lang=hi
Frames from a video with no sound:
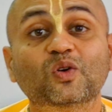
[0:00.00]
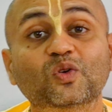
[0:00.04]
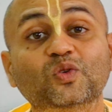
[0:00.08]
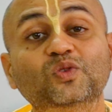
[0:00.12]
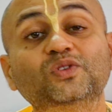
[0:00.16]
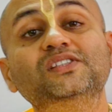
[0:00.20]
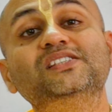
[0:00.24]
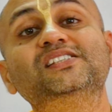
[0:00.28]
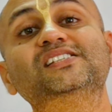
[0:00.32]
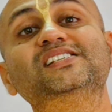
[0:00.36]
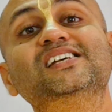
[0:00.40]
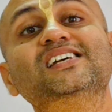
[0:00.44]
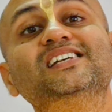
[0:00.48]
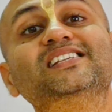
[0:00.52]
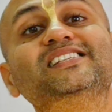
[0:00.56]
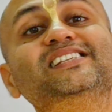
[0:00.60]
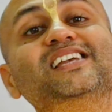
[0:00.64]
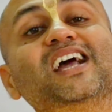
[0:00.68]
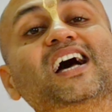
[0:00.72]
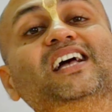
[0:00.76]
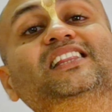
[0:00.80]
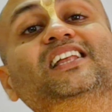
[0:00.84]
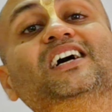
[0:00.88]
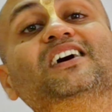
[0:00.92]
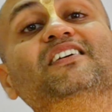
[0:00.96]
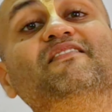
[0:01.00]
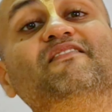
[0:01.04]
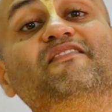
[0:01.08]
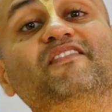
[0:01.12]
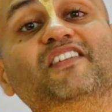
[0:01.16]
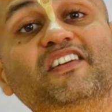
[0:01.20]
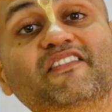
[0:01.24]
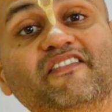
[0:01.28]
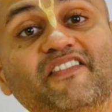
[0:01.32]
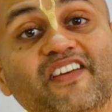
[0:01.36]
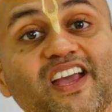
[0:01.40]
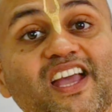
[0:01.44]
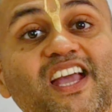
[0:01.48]
उनसे ज्यादा
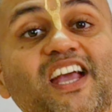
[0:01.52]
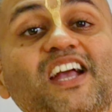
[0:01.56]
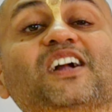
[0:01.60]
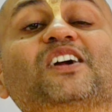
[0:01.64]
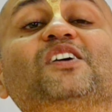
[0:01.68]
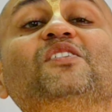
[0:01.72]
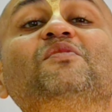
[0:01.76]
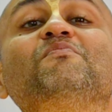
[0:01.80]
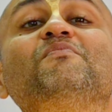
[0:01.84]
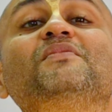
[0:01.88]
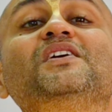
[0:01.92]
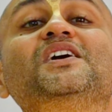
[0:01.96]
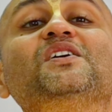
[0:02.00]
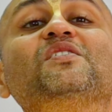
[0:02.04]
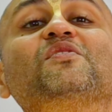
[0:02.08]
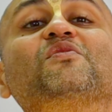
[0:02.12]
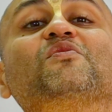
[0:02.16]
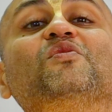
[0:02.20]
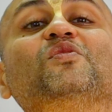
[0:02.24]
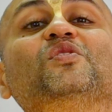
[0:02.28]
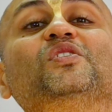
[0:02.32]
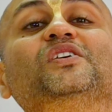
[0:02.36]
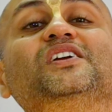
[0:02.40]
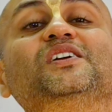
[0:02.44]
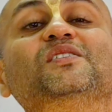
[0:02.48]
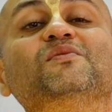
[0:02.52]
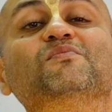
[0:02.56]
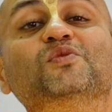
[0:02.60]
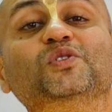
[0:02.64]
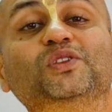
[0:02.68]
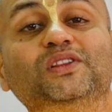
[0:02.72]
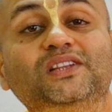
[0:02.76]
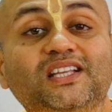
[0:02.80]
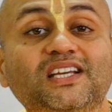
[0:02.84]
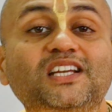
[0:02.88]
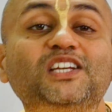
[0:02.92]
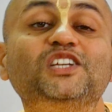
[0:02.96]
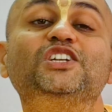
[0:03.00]
विवेक में कोई
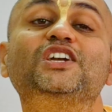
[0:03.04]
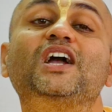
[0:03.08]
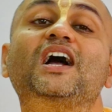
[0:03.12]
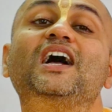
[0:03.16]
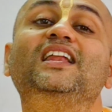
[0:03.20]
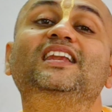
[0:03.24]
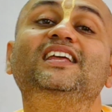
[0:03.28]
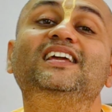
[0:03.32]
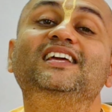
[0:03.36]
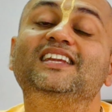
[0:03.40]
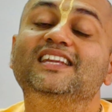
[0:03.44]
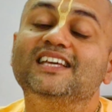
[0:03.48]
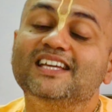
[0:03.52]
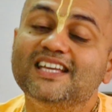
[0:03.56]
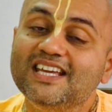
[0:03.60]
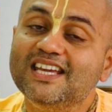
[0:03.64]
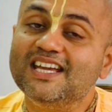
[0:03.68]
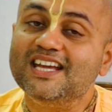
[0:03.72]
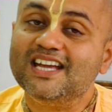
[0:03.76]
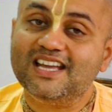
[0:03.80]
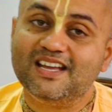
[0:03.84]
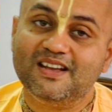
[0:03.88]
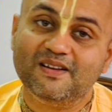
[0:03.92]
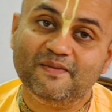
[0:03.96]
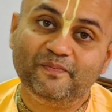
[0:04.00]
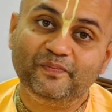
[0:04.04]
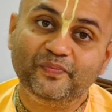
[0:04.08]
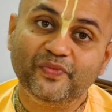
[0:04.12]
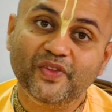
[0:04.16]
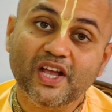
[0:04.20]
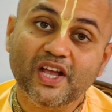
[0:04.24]
बुद्धिशाली नहीं है